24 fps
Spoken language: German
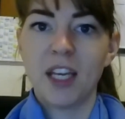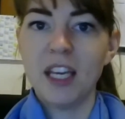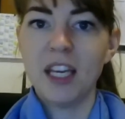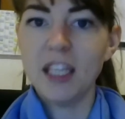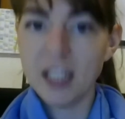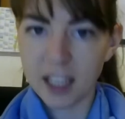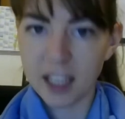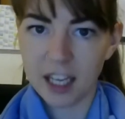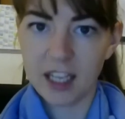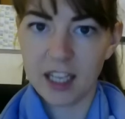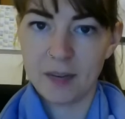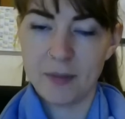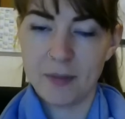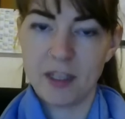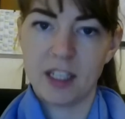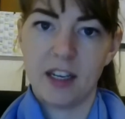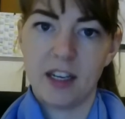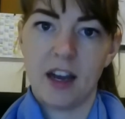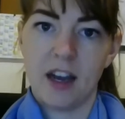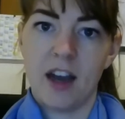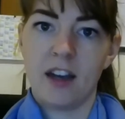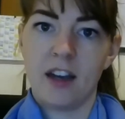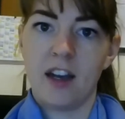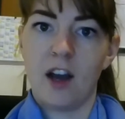Ich rege
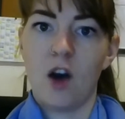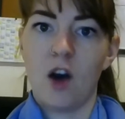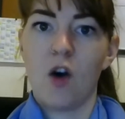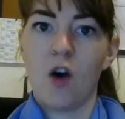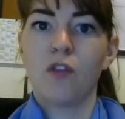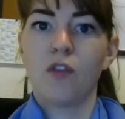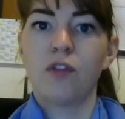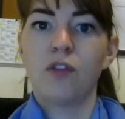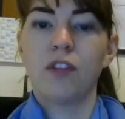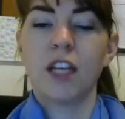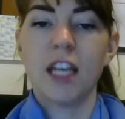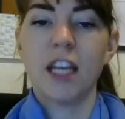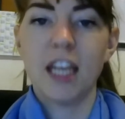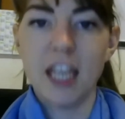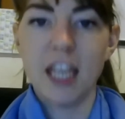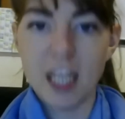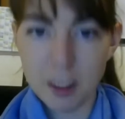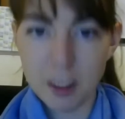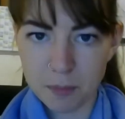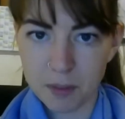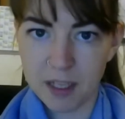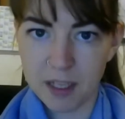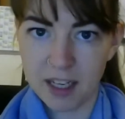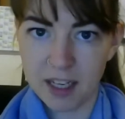mich gerade auf.
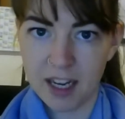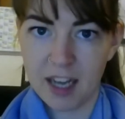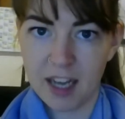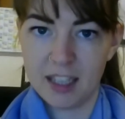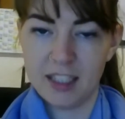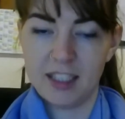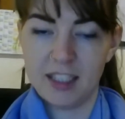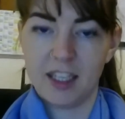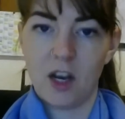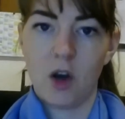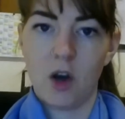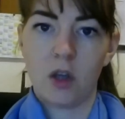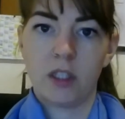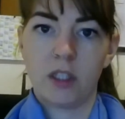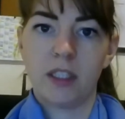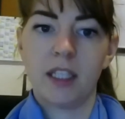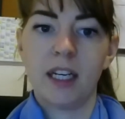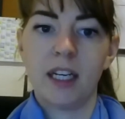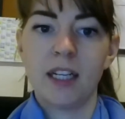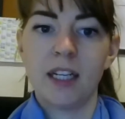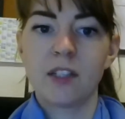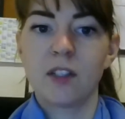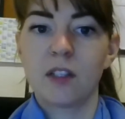Ich bin gerade traurig, ja.